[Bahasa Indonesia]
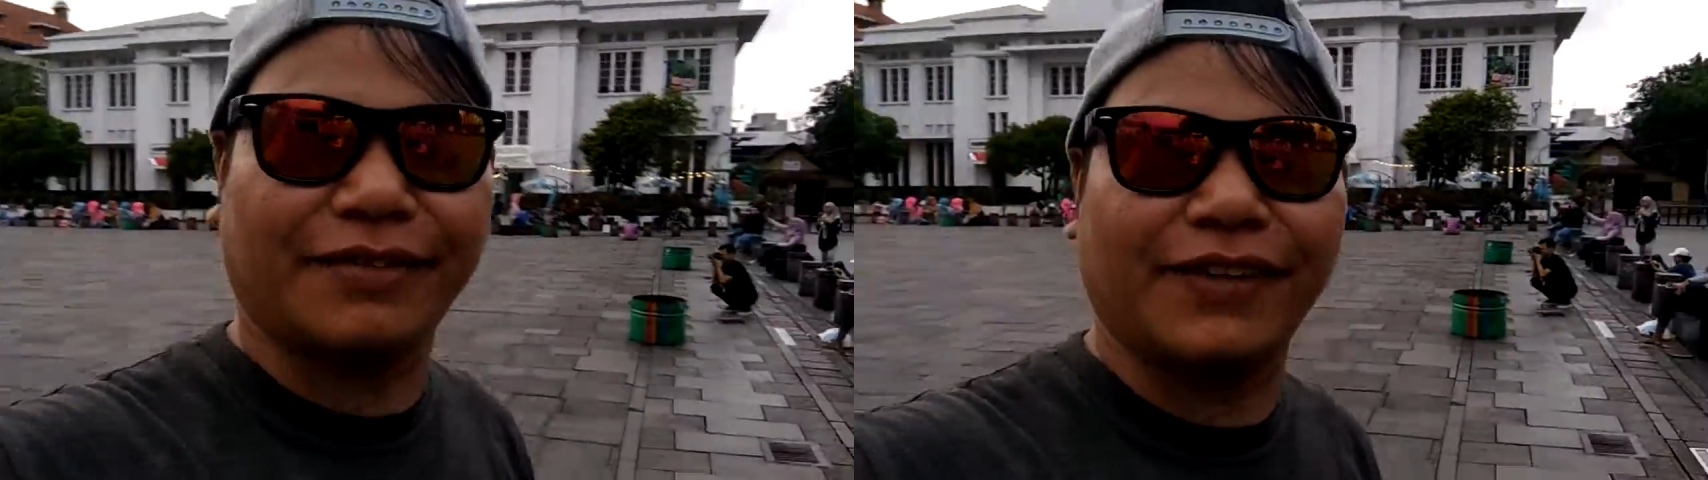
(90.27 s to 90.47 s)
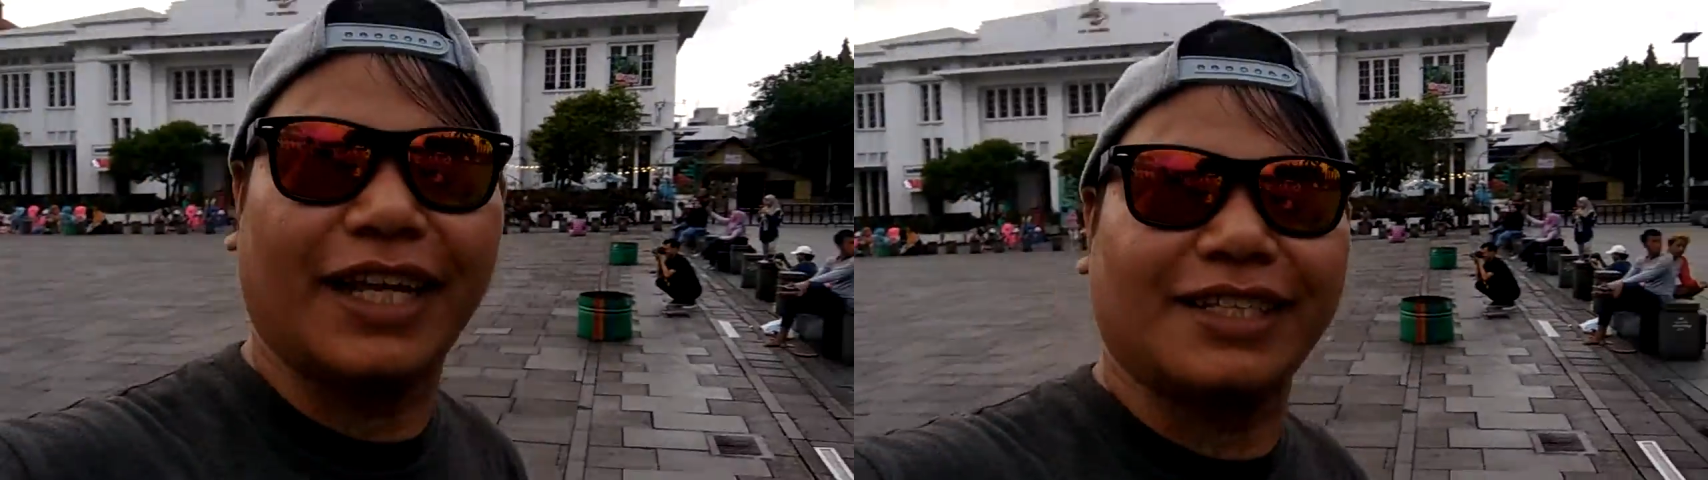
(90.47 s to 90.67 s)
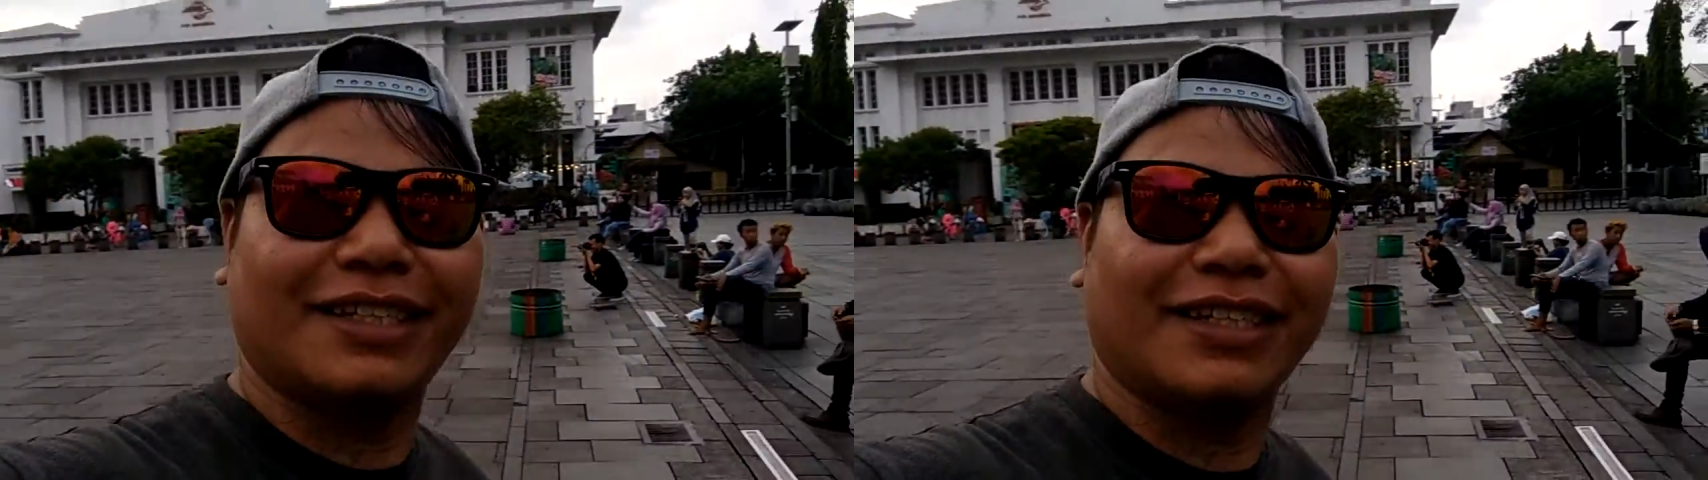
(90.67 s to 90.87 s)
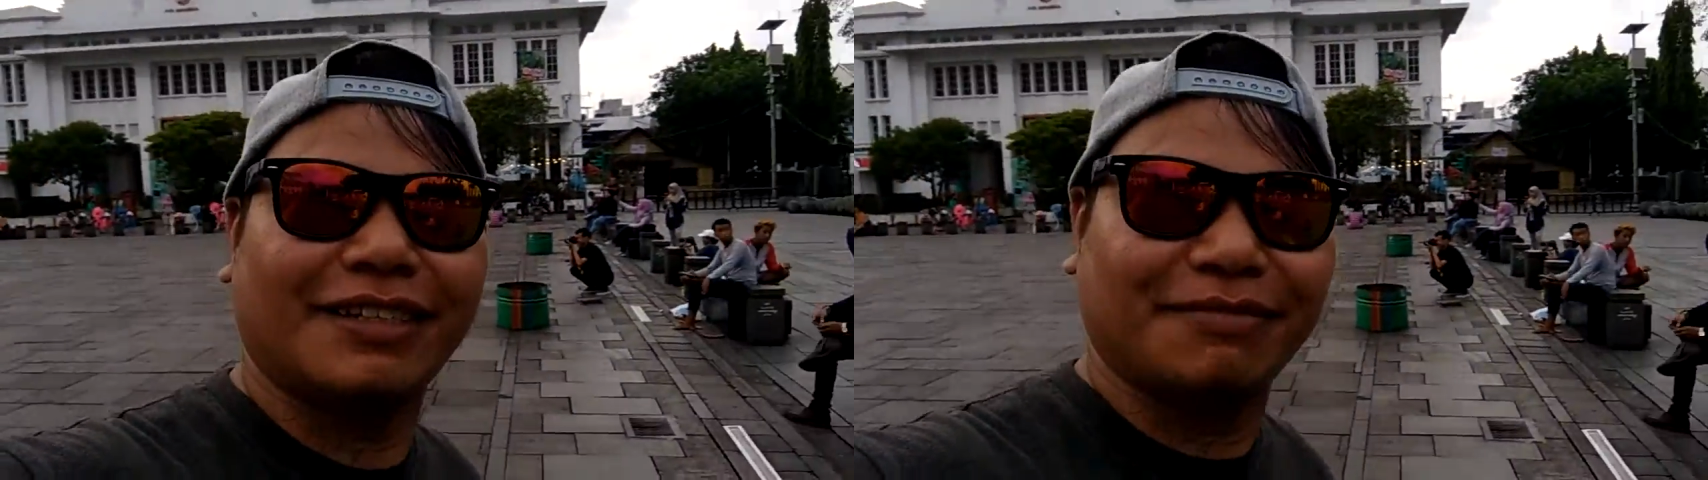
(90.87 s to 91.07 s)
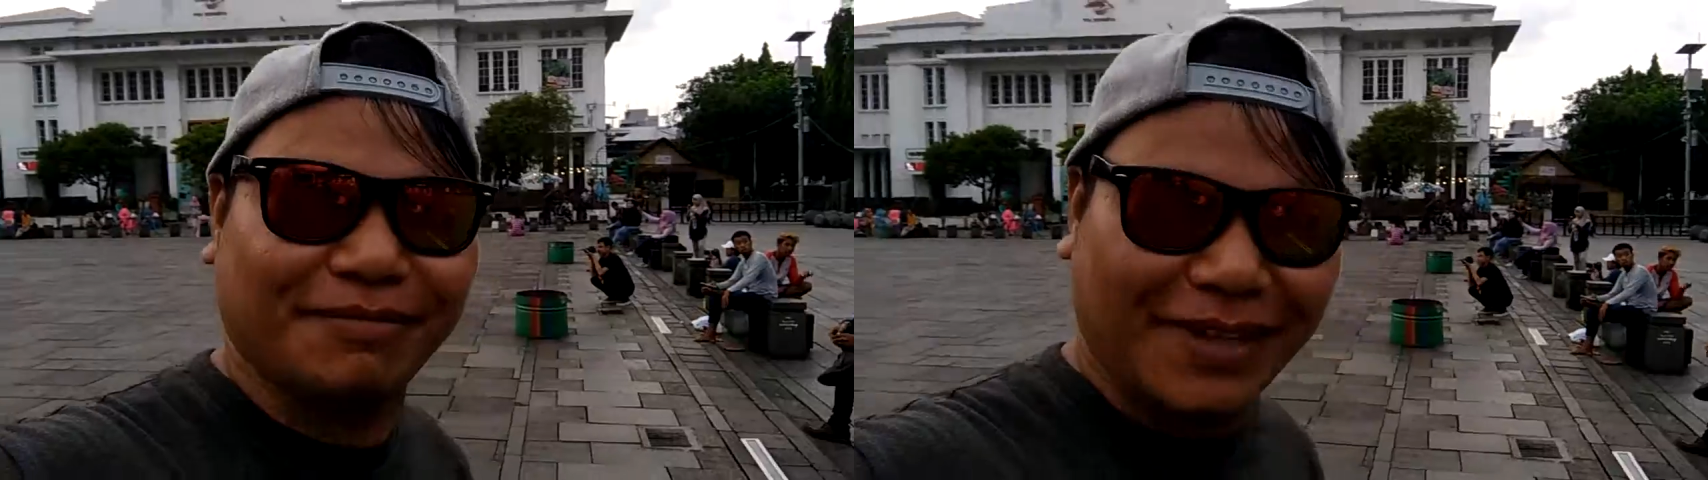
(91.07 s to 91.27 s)
Village
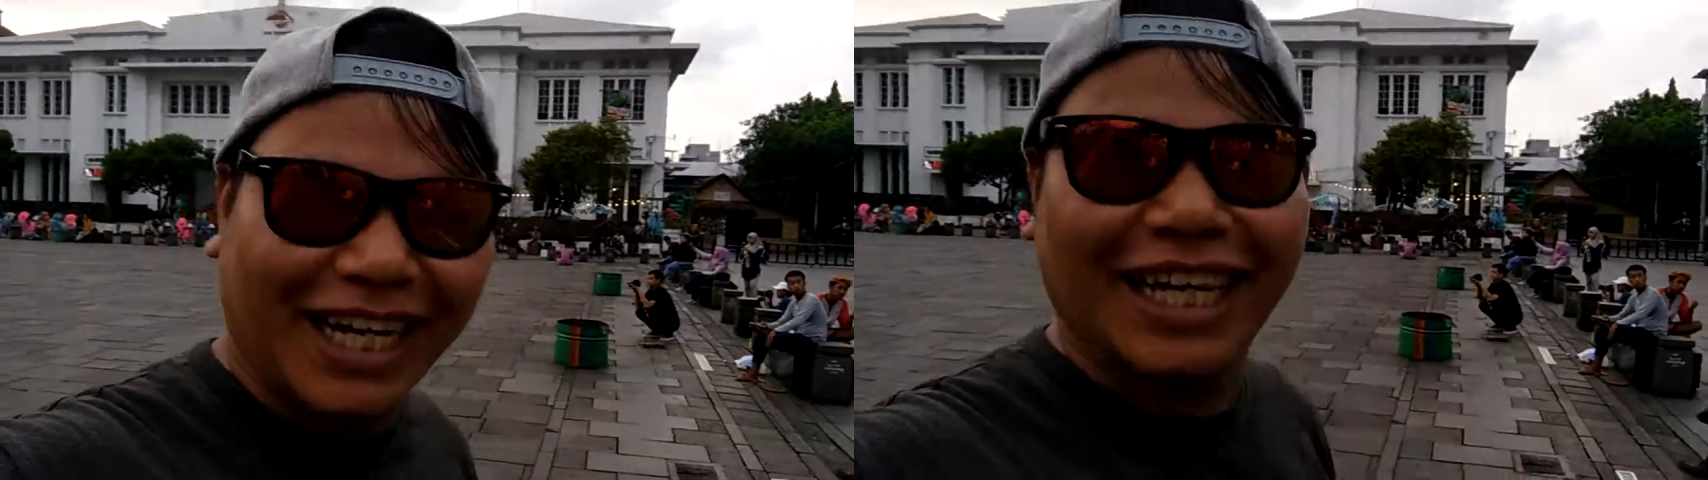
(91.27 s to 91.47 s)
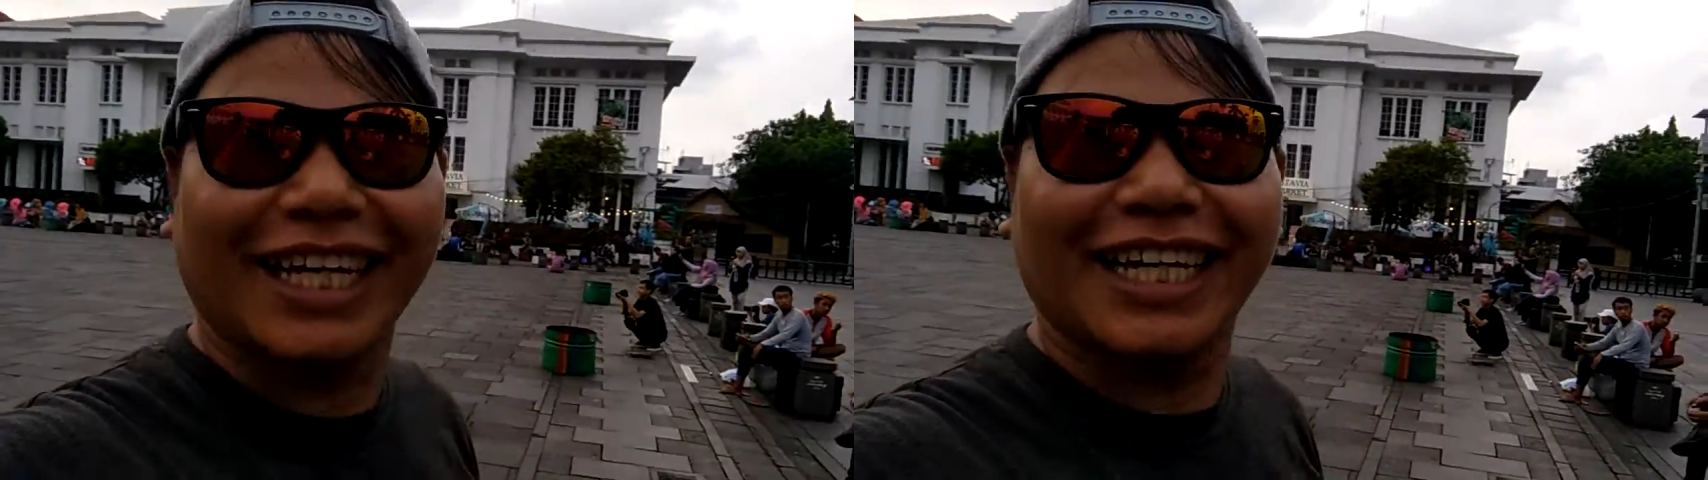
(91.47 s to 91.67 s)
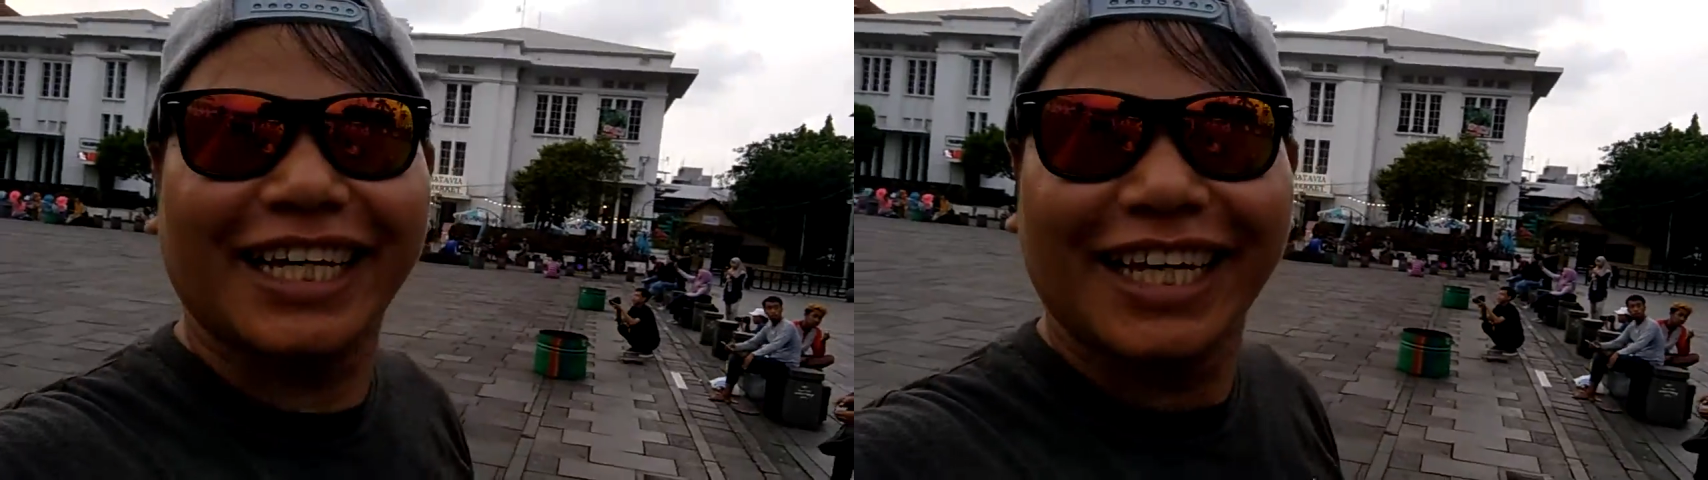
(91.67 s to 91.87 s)
balik